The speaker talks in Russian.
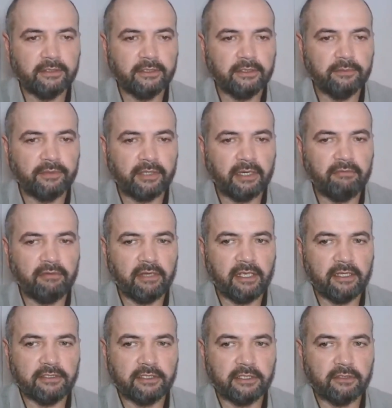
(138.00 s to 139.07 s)

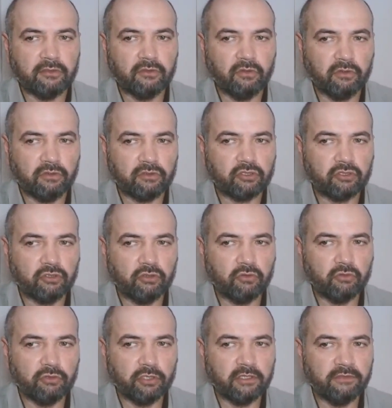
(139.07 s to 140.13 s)
проявляется то,
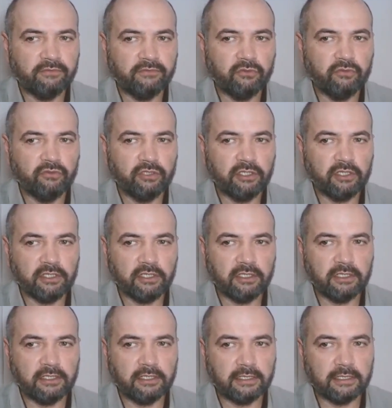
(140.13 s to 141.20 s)
что у них
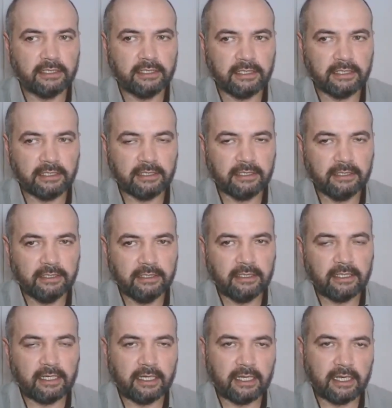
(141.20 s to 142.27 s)
внутри, и
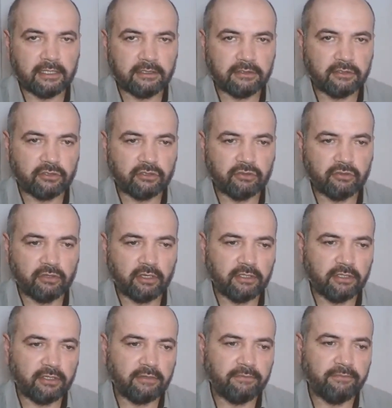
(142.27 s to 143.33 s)
оказывается, что
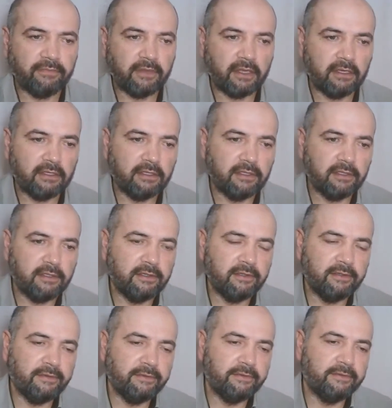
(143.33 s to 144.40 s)
они
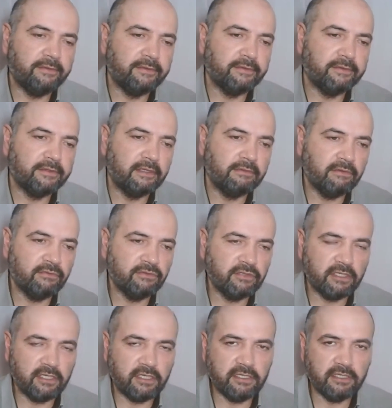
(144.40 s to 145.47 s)
а,
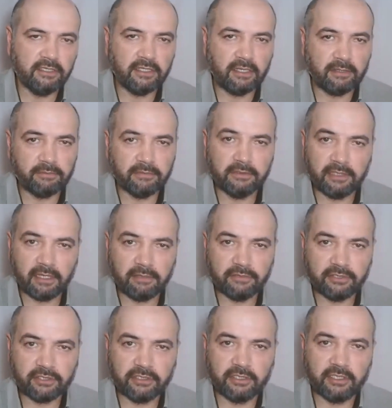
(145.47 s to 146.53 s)
вовсе и не наб,
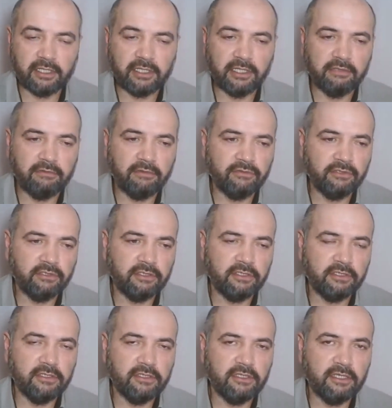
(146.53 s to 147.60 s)
набожные, и
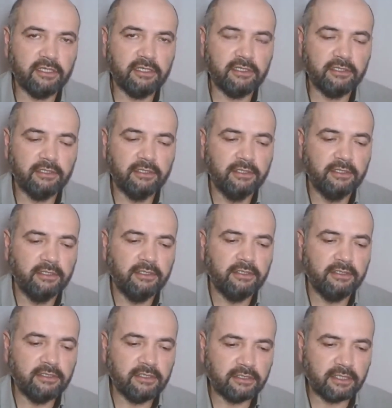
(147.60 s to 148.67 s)
вовсе не,
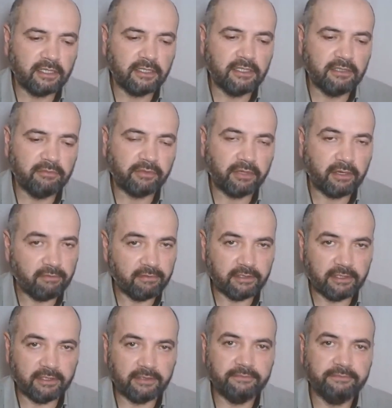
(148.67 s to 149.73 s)
не такие
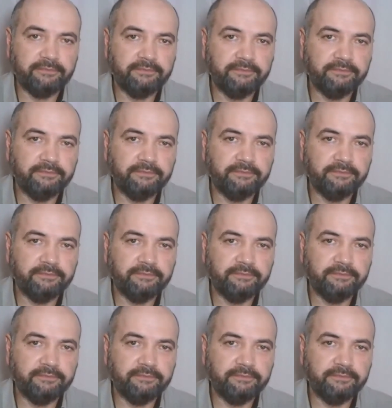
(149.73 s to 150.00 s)
правильные.